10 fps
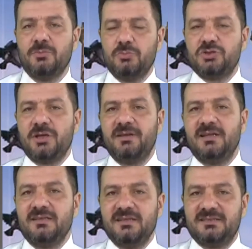Buca
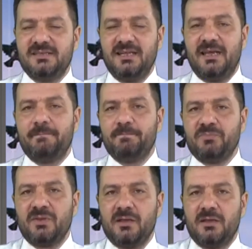Belediyesi ile
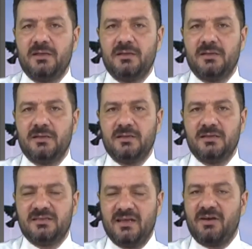e,
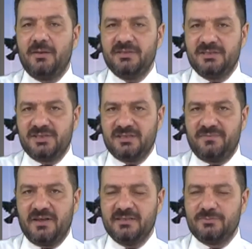devam edeceğiz
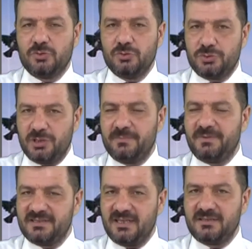efendim. Sonuçlar
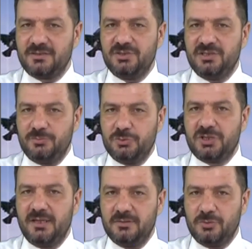pazar
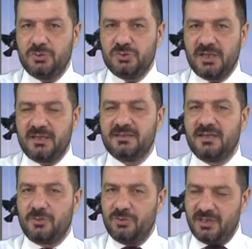23.59'a
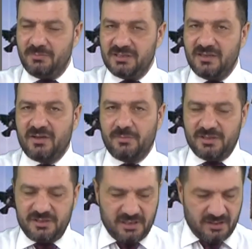kadar oylama devam
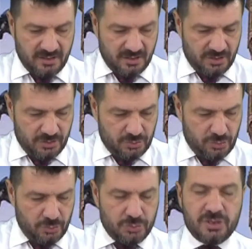edecek.
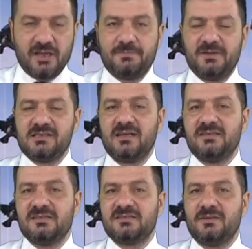Sonuçlar
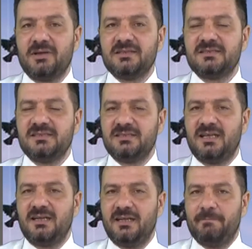pazartesi sabah
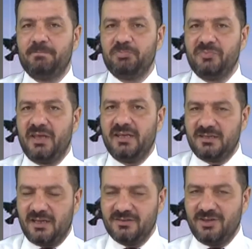sizlerle
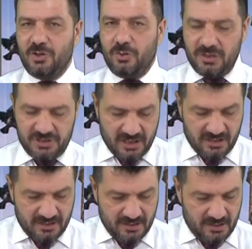ekranda
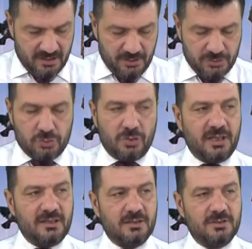olacak. Son
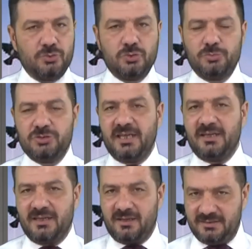e, durumu
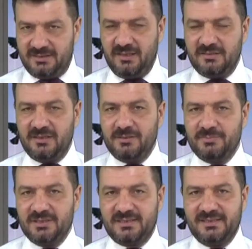tekrar hatırlatalım
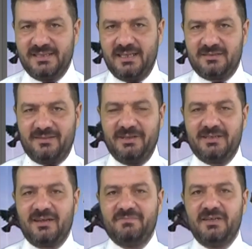mı size? Tam
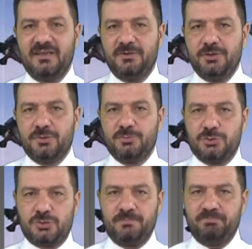ekran verebiliyor
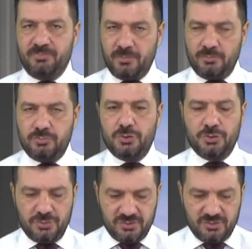muyuz? Bugün